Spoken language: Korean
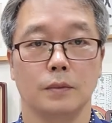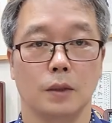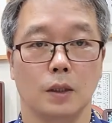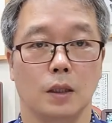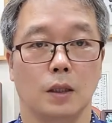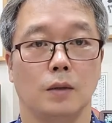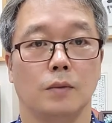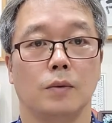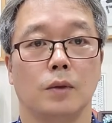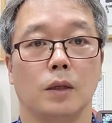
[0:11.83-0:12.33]

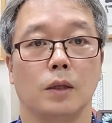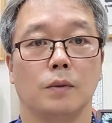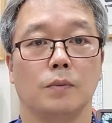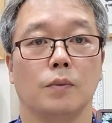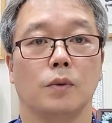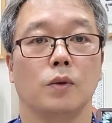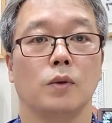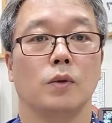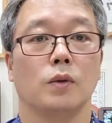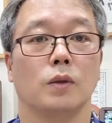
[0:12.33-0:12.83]
이번에
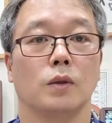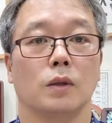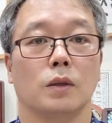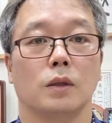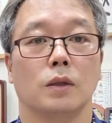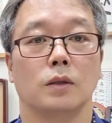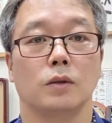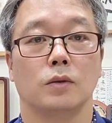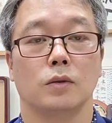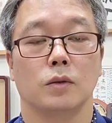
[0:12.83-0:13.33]
볼
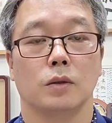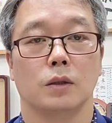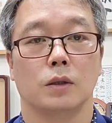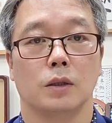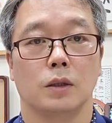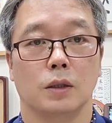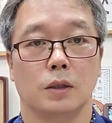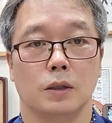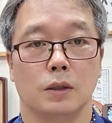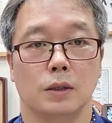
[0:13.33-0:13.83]

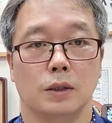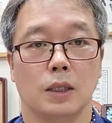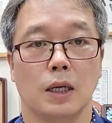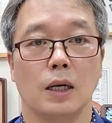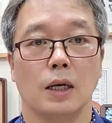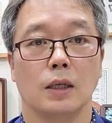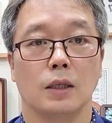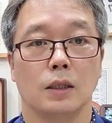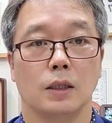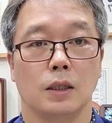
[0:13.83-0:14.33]
근육은
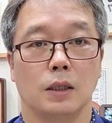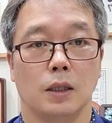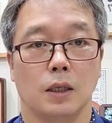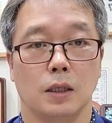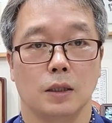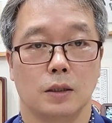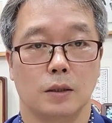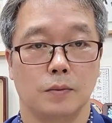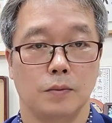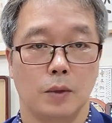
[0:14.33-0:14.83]
삼각근이
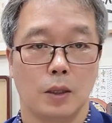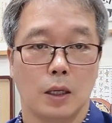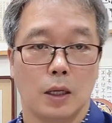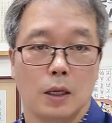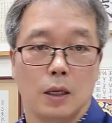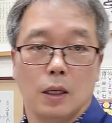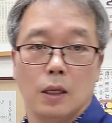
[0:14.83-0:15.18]
되겠습니다.